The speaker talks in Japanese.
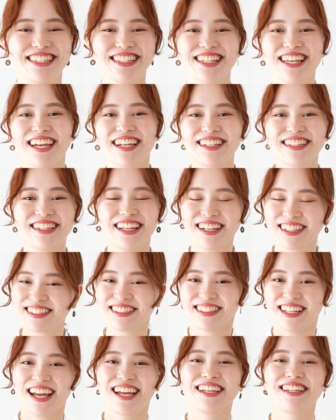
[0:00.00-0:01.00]
透けた
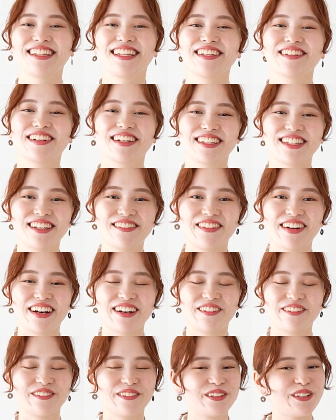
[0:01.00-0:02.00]
くないっていう方
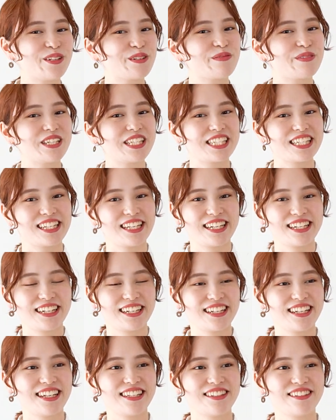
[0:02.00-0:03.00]
はこの色もいいんじゃない
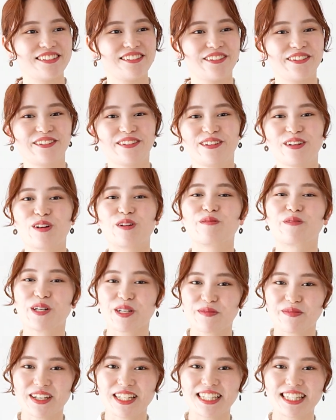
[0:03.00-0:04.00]
かなと思
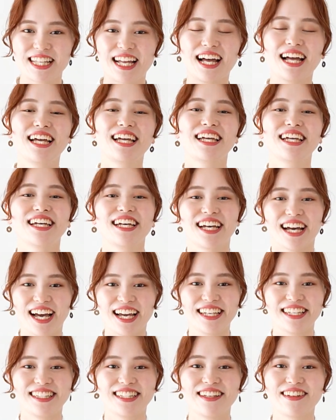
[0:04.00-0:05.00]
いました。
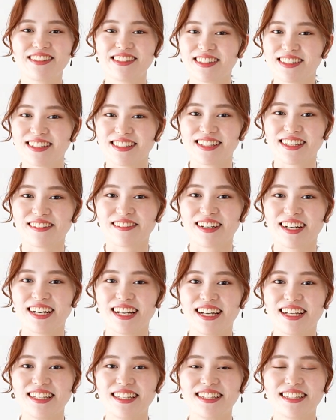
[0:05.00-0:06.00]
はい、では続いての
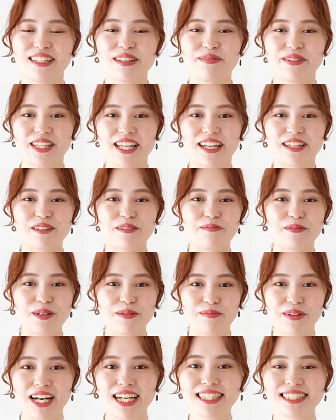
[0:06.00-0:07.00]
カラーに行ってみたいと思い
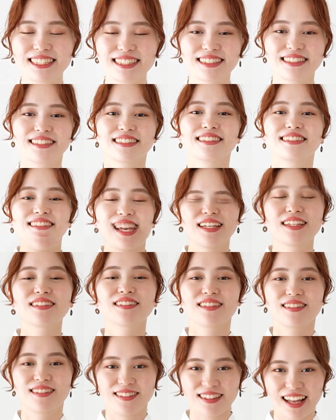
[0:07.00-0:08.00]
ます。
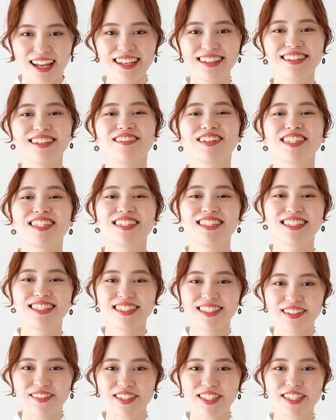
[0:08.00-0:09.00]
はい、では続
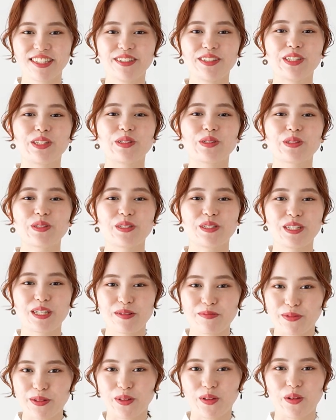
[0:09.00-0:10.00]
いては白い
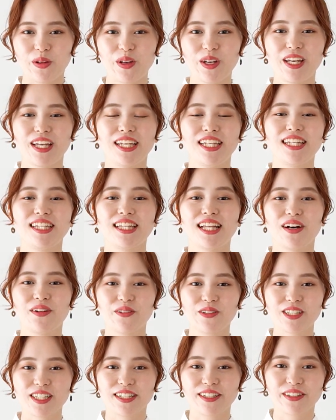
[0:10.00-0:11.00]
ノースリーブのインナー
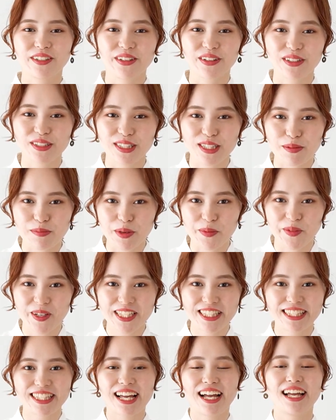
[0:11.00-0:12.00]
を着用してみま
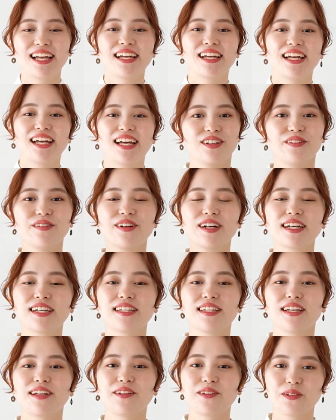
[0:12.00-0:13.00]
した。今回着
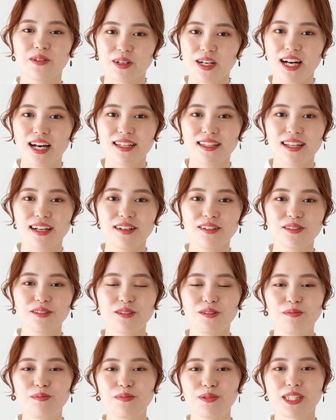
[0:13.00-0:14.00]
てるのが
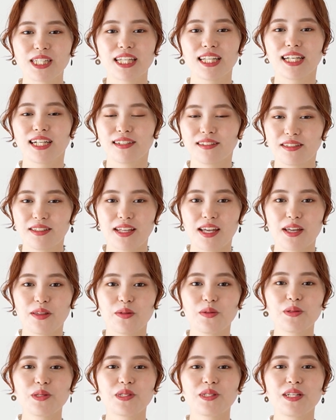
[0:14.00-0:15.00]
タンクトップじゃなくて
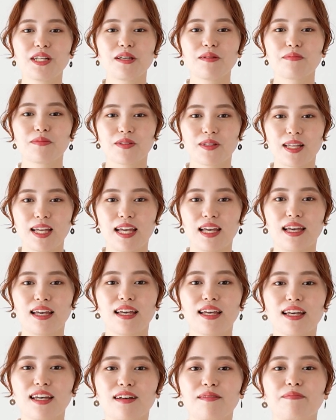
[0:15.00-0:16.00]
ノースリーブ
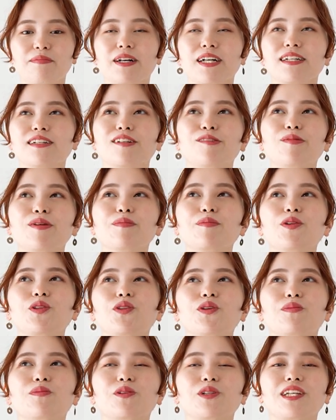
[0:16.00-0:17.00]
で、まあ、首
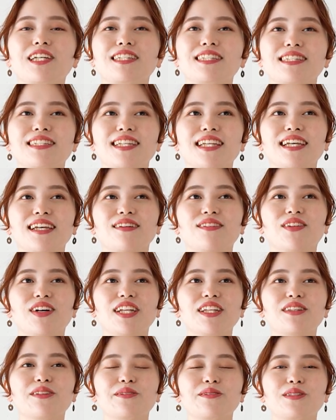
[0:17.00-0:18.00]
元もですね
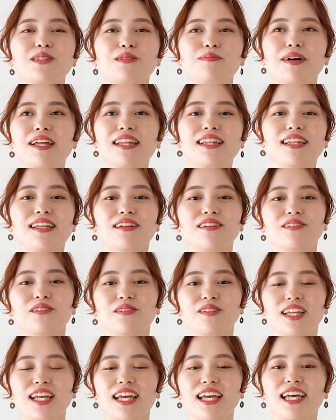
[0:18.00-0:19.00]
割と詰まってる
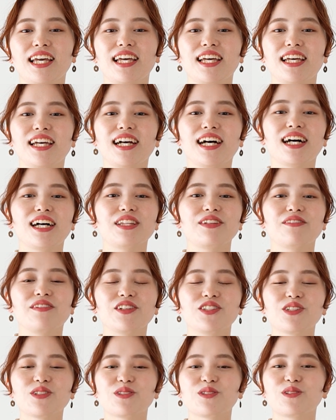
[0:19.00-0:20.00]
のであ
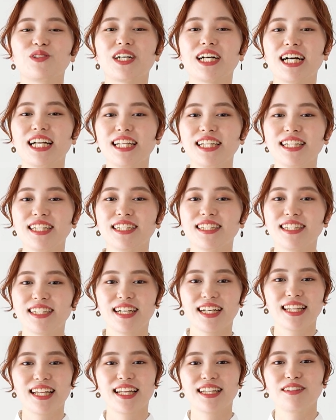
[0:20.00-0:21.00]
のちょっと分かりにくい
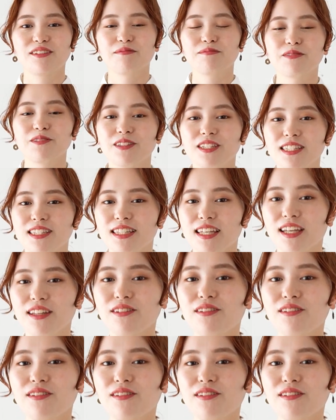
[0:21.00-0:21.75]
かなと思うんですけ